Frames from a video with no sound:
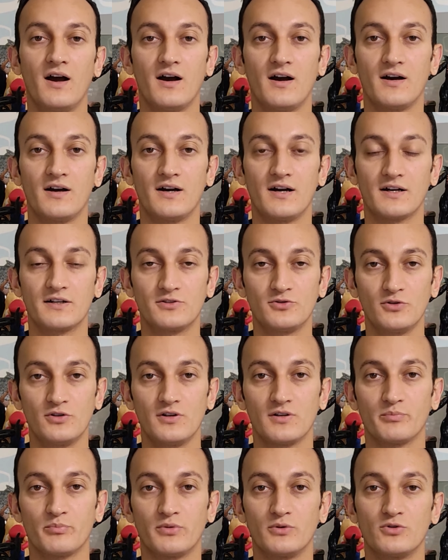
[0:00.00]
А
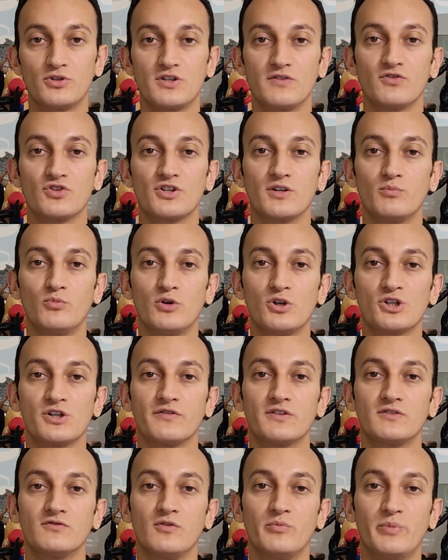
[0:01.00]
актер, получивший больше
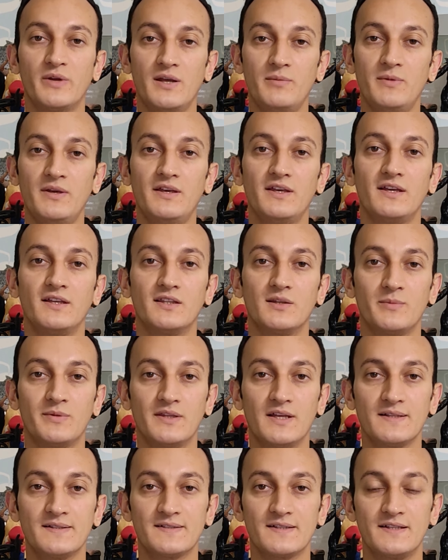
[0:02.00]
всего премий и
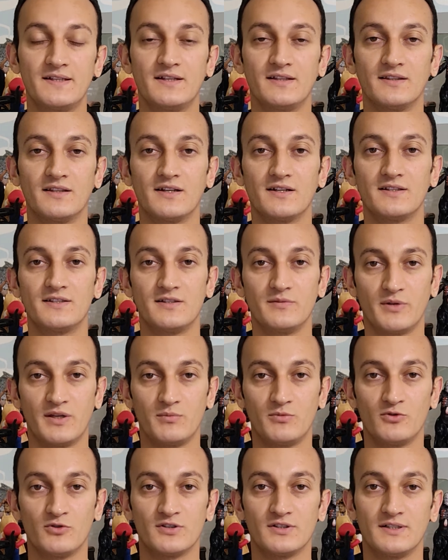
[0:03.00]
номинаций на
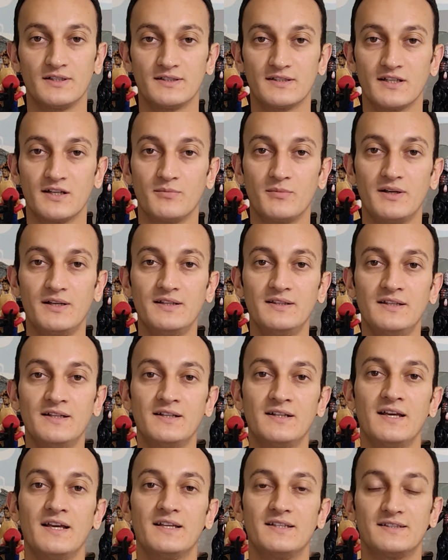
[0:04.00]
антипремию «Золотая
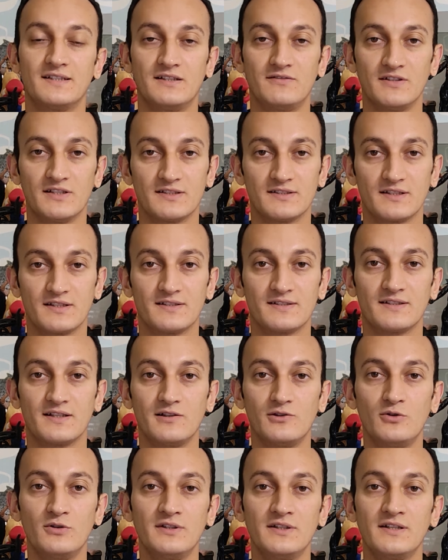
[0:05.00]
малина» Сильвестр
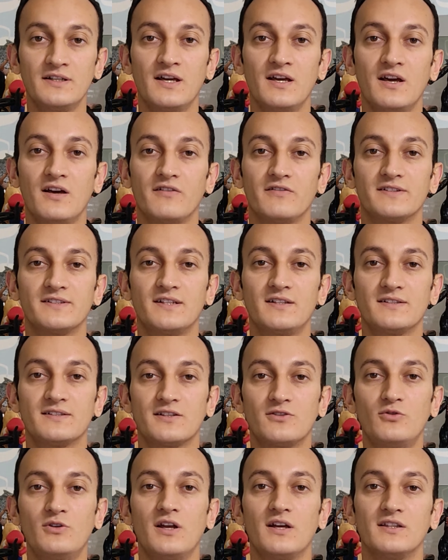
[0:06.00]
Сталлоне, взял
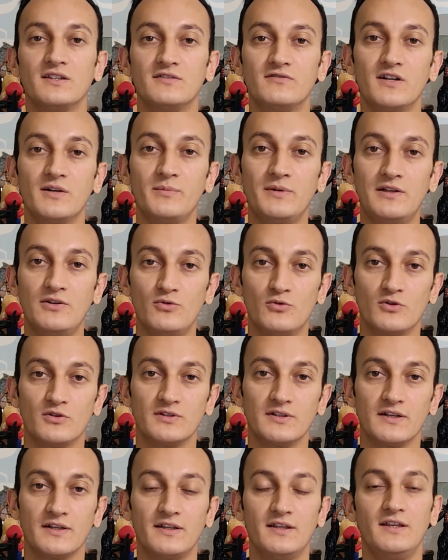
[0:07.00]
за роль 2
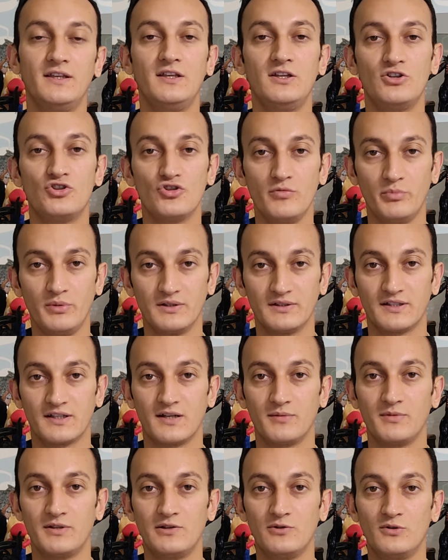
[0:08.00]
миллиона и еще
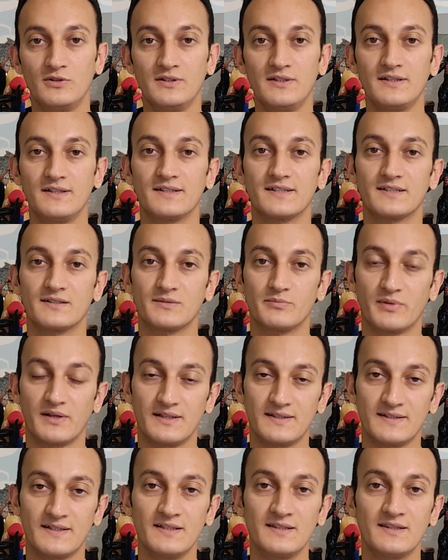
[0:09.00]
полтора миллиона с
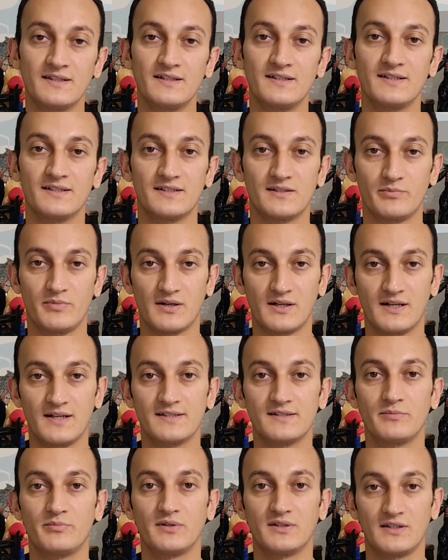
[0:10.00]
процента за
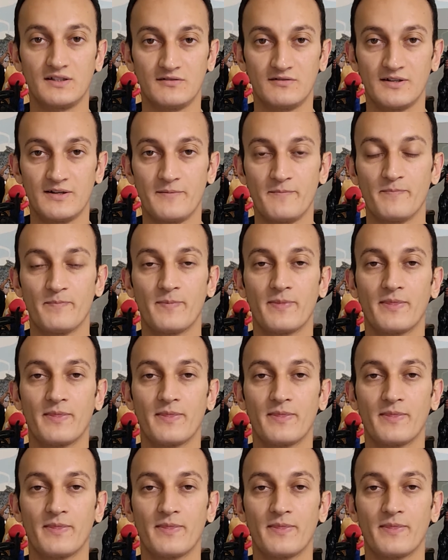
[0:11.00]
показы по ТВ.